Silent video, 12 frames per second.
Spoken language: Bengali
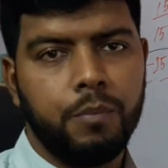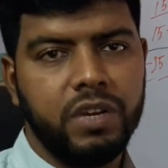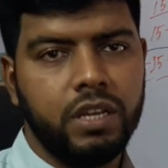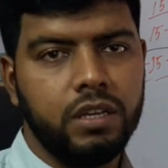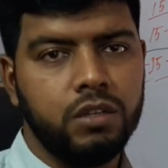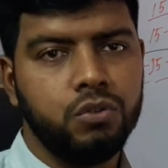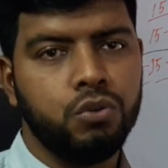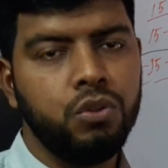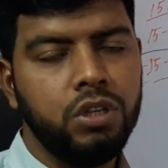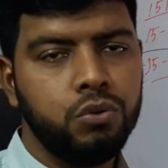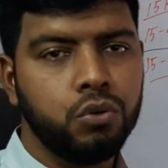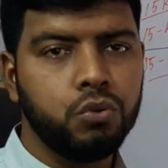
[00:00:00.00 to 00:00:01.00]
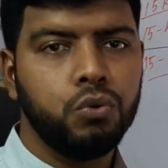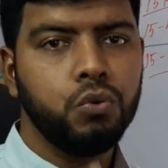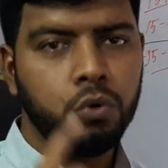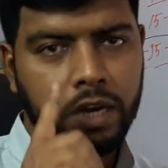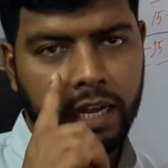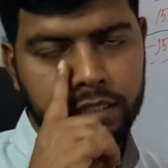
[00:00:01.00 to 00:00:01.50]
আপনি যদি
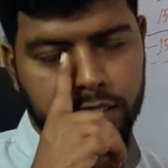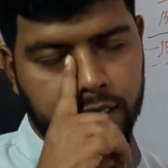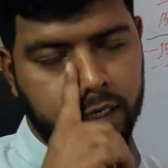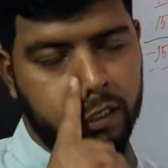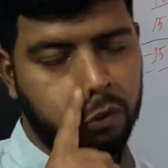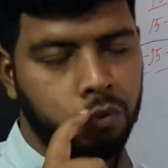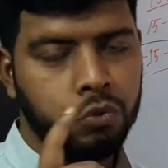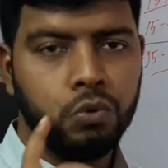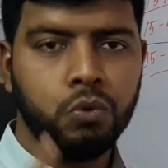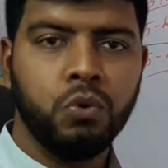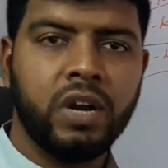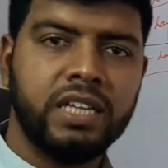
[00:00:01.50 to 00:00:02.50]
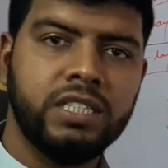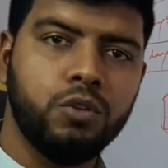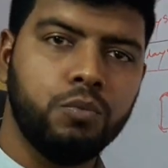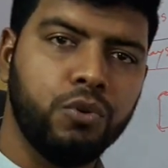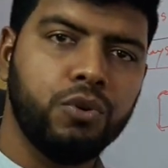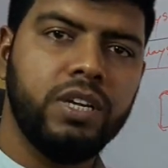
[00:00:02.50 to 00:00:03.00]
যতটুকু কাজ জানেন অতটুকু
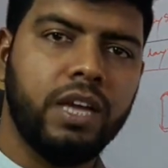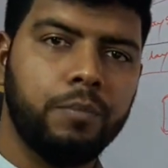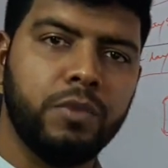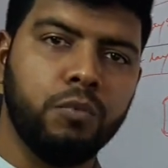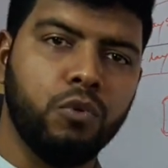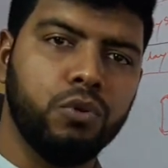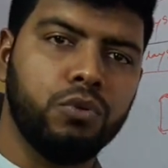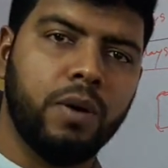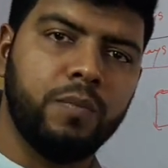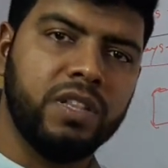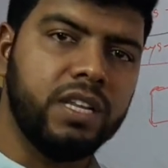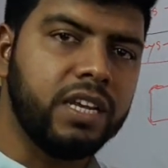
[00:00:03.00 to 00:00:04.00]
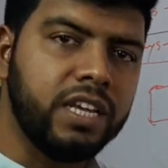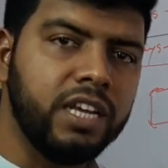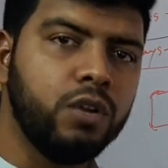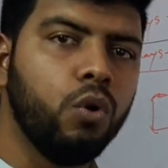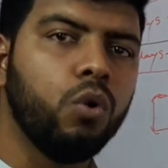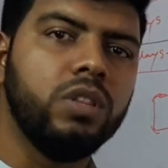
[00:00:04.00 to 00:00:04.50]
কাজের উপরেই আপনি মূলত আপনাদের
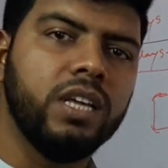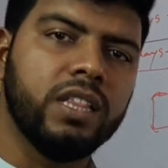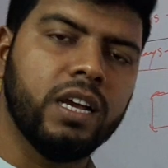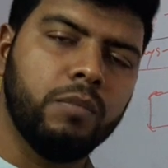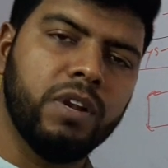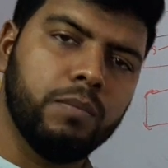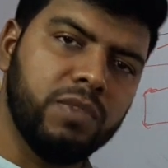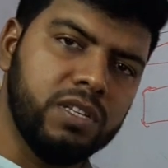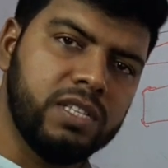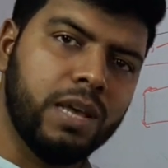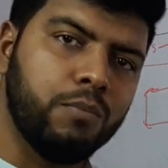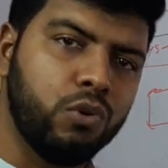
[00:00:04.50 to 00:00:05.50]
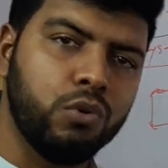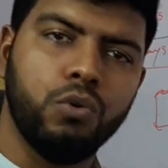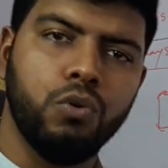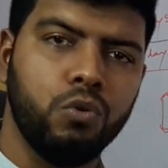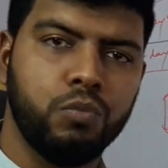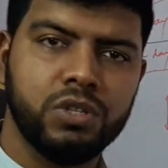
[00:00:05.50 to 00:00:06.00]
গিকগুলো দিয়ে থাকবেন আপনাদের
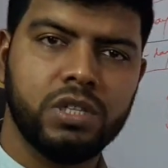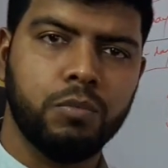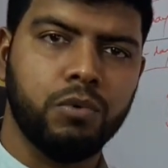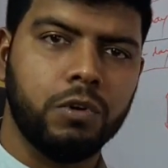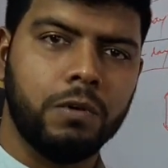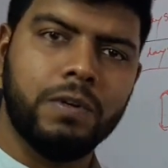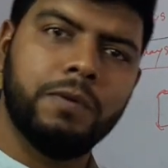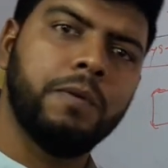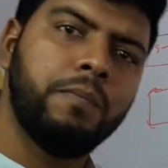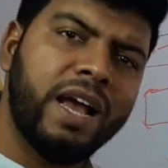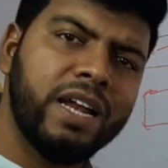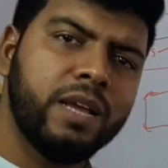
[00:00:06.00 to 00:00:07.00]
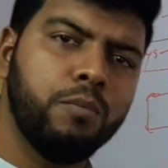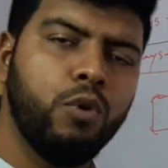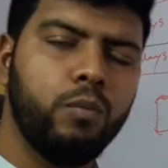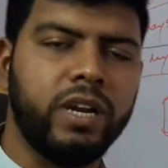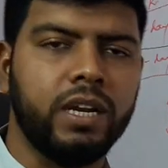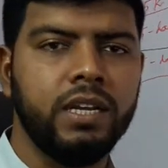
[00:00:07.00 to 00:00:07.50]
স্যাম্পলগুলো উপস্থাপন করবেন এবং বায়ারকে
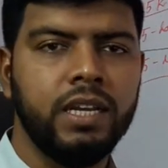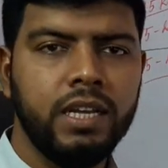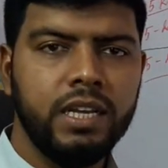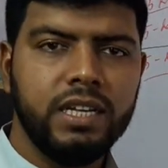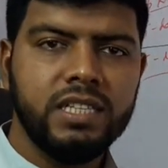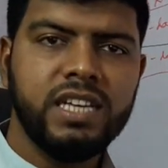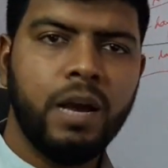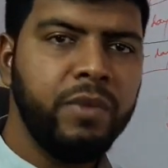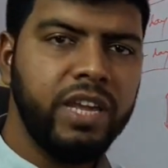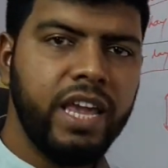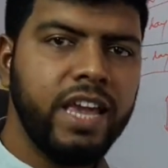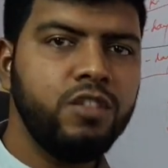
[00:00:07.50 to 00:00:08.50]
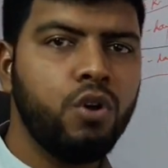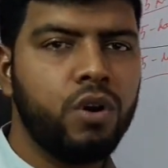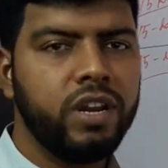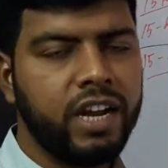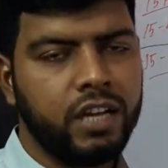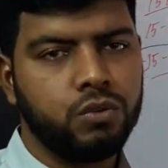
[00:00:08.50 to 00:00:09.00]
বলবেন যে আমি এই
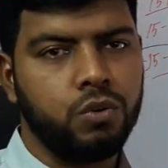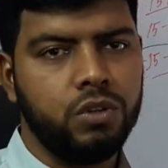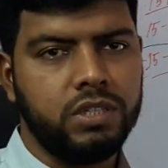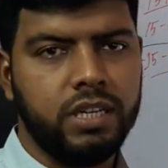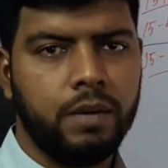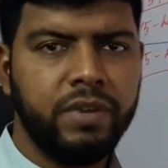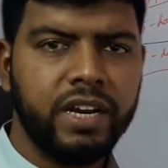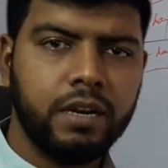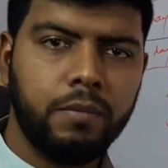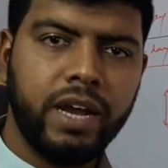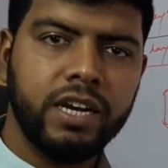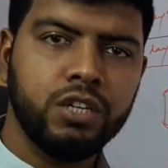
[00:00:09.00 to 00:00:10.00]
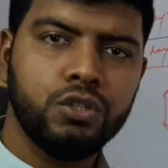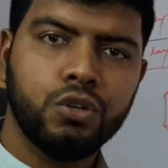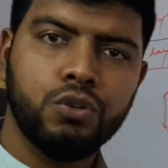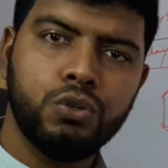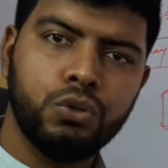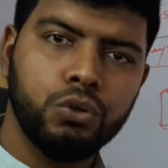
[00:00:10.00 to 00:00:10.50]
ধরনের কাজগুলো জানি আপনি একটা বায়ারকে
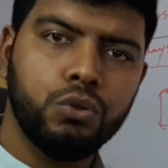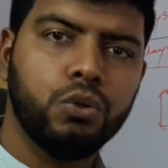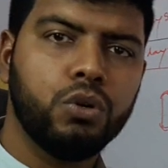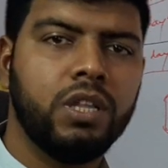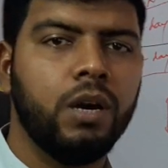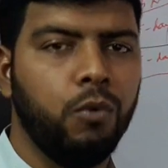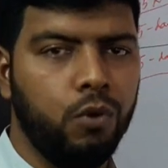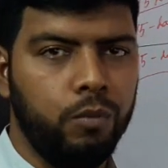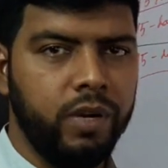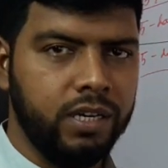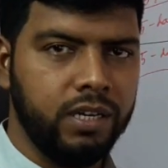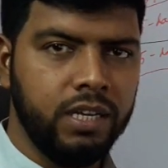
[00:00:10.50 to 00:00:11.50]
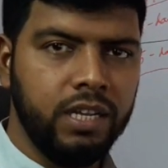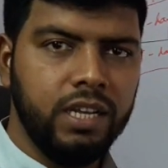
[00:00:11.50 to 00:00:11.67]
যখন সত্য কথা বলবেন